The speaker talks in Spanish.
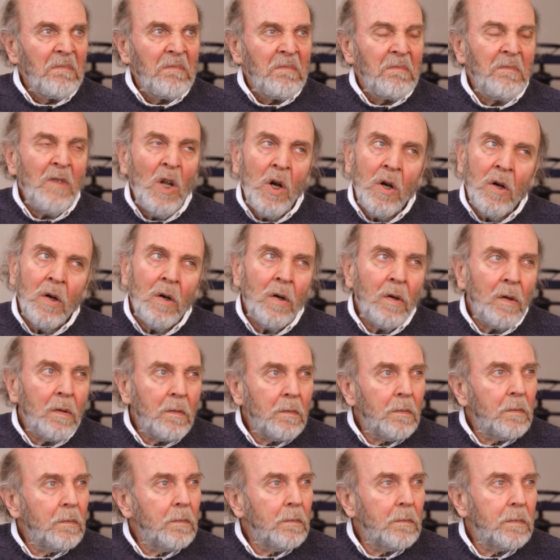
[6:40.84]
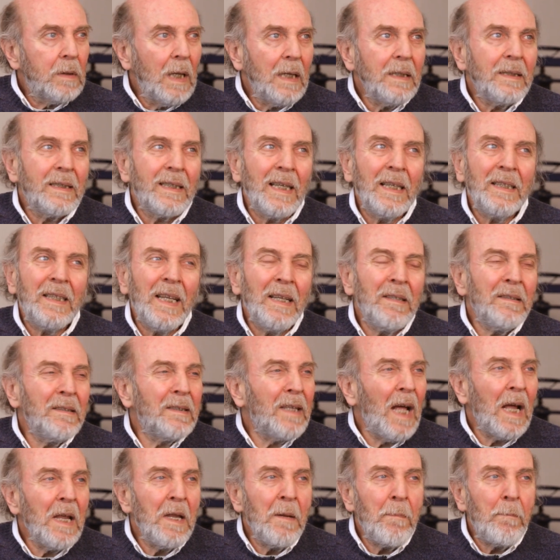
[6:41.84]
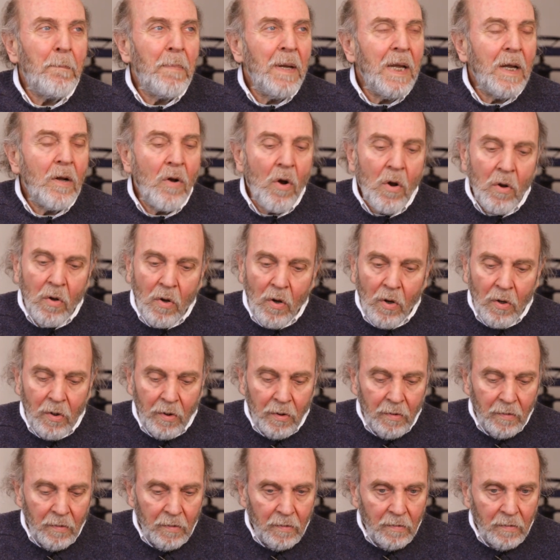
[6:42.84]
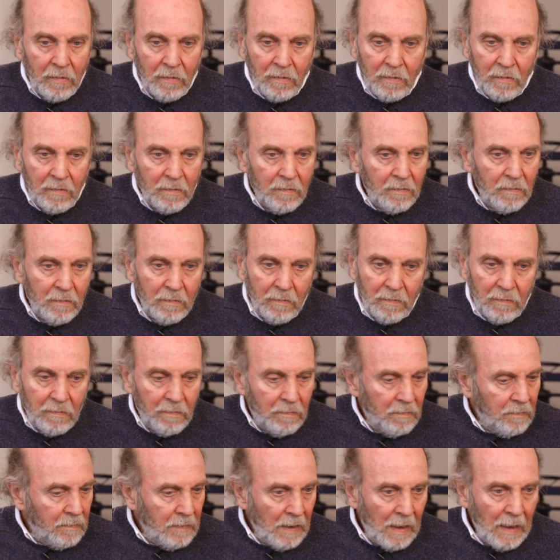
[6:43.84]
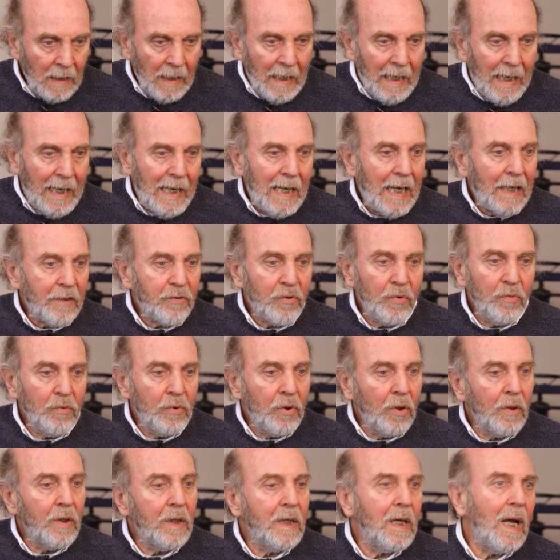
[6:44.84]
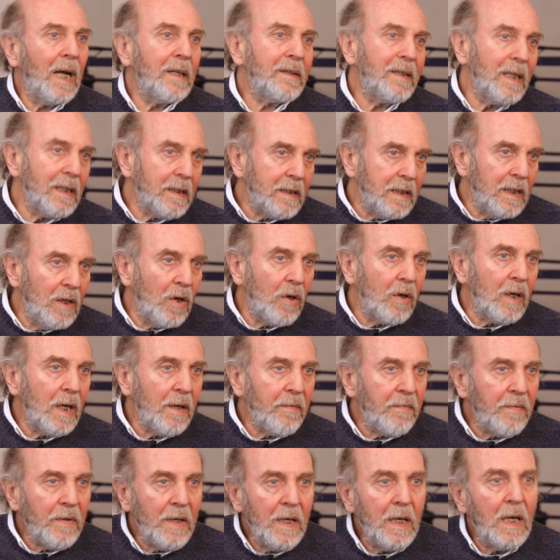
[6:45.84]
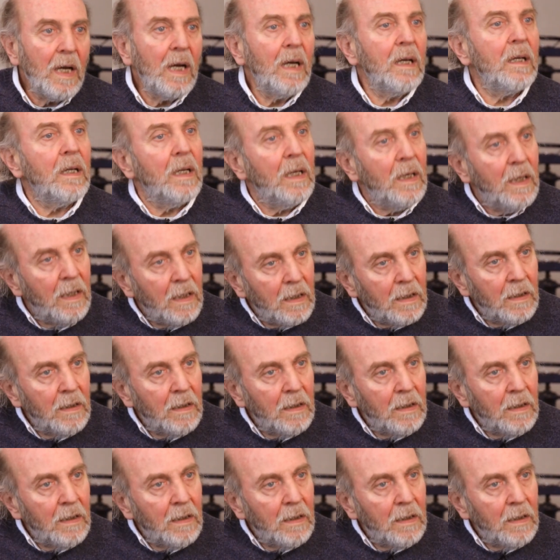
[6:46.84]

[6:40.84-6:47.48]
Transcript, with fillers: No, el 70 y pico con el asunto de hacer silografía y